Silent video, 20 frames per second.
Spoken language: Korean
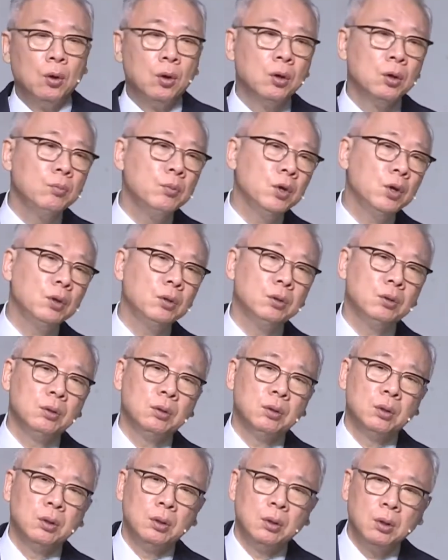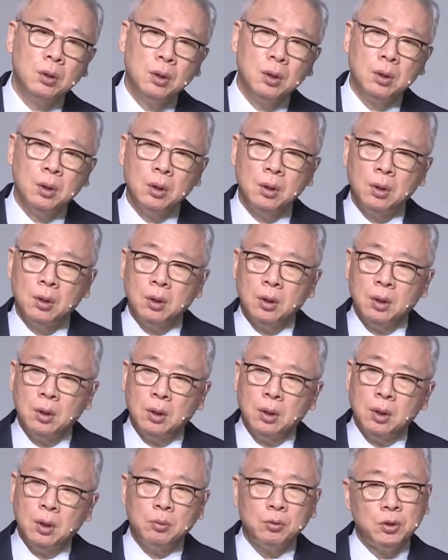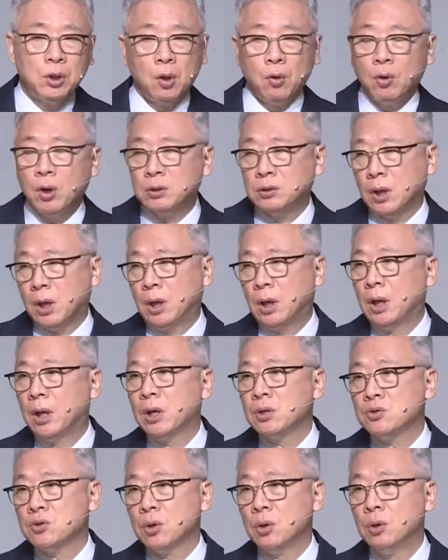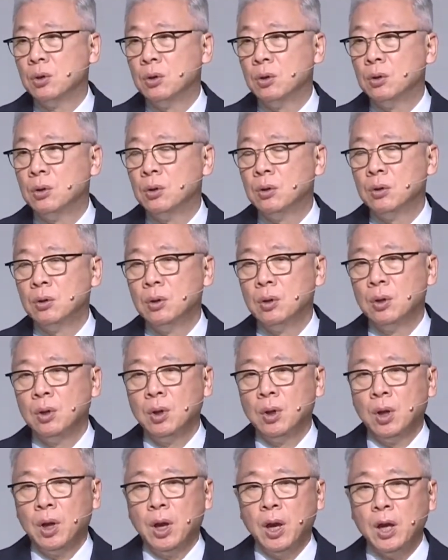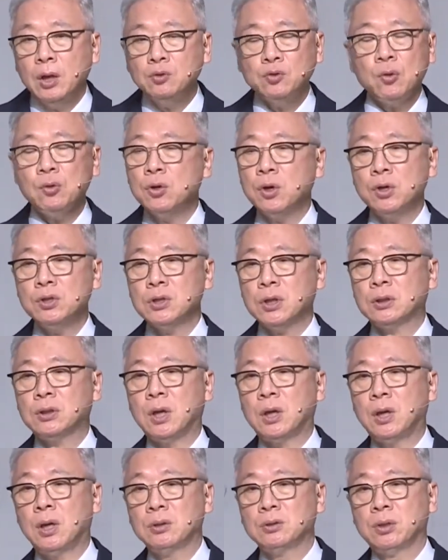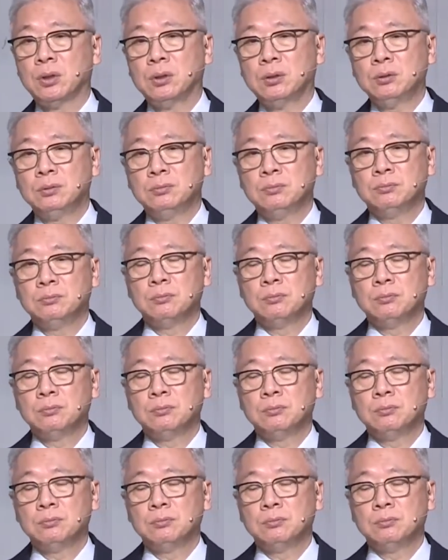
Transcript: 그러면 여러분 대우가 달라야죠. 행동 거지가 달라져요.